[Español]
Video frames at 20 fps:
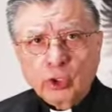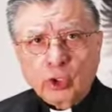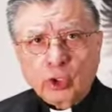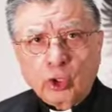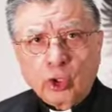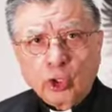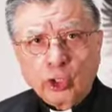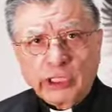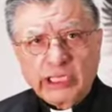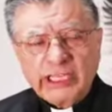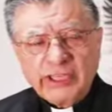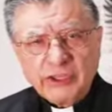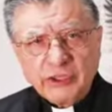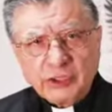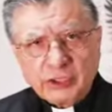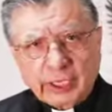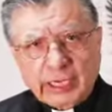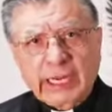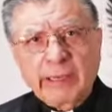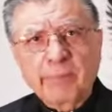con
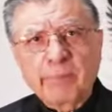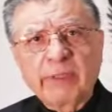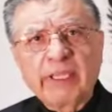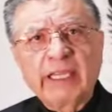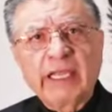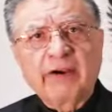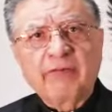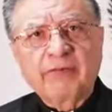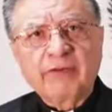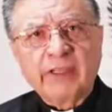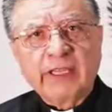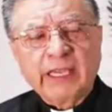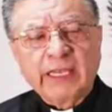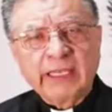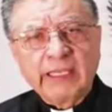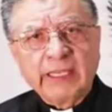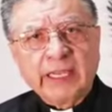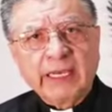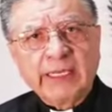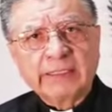intrépida
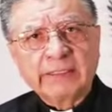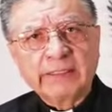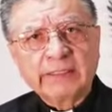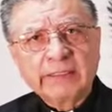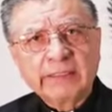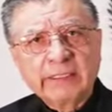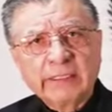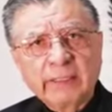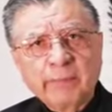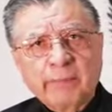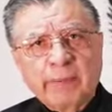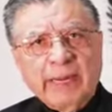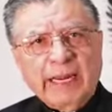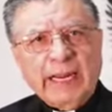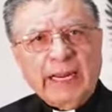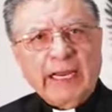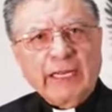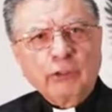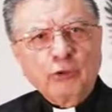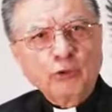fidelidad
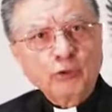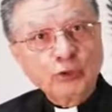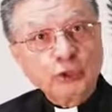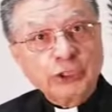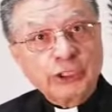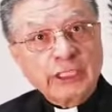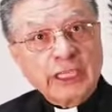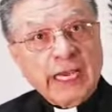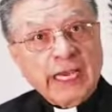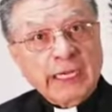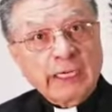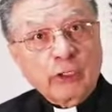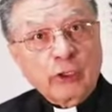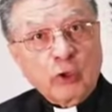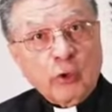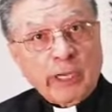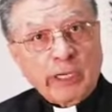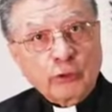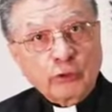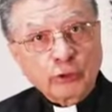para
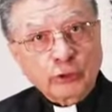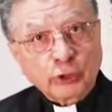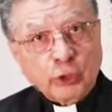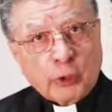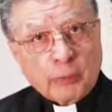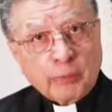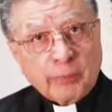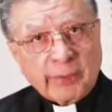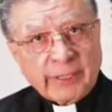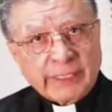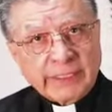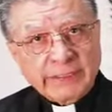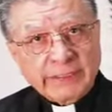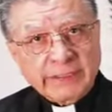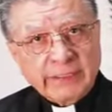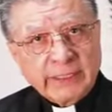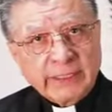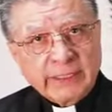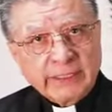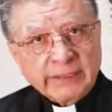anunciarlo a los
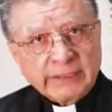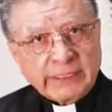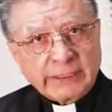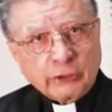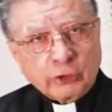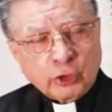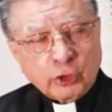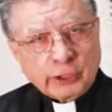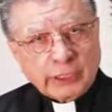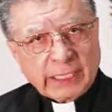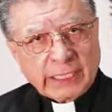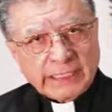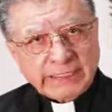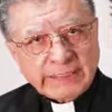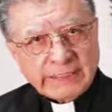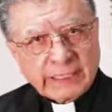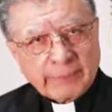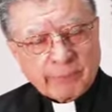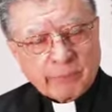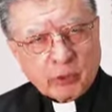hombres de todas
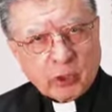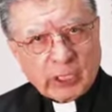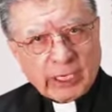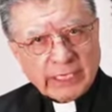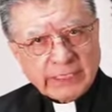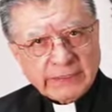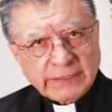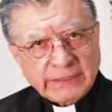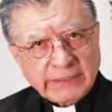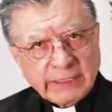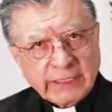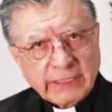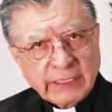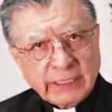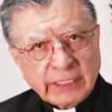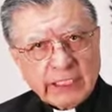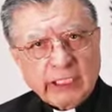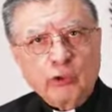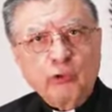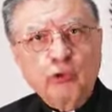las épocas
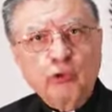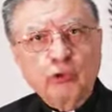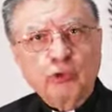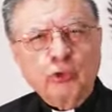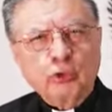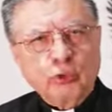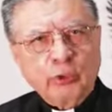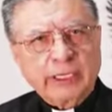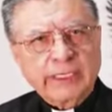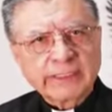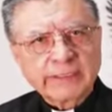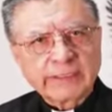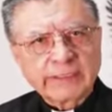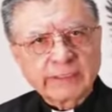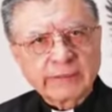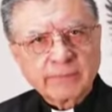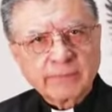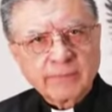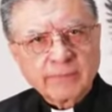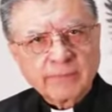y
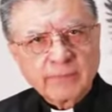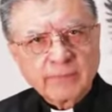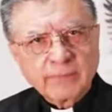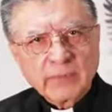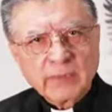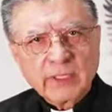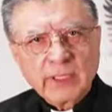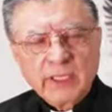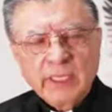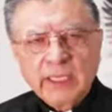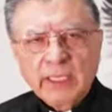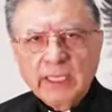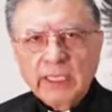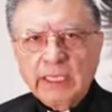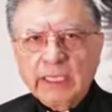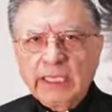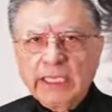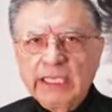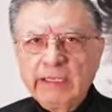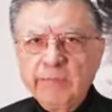culturas.
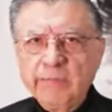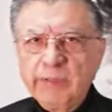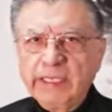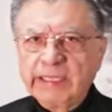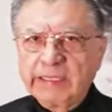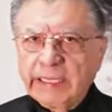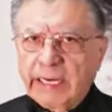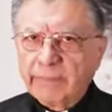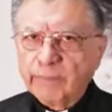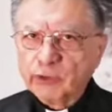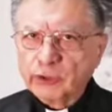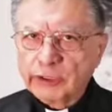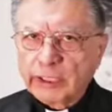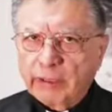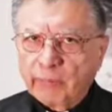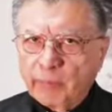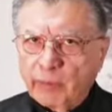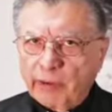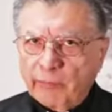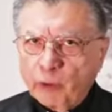Invitamos
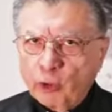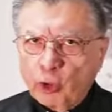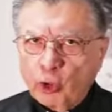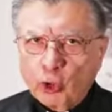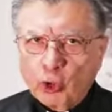al pueblo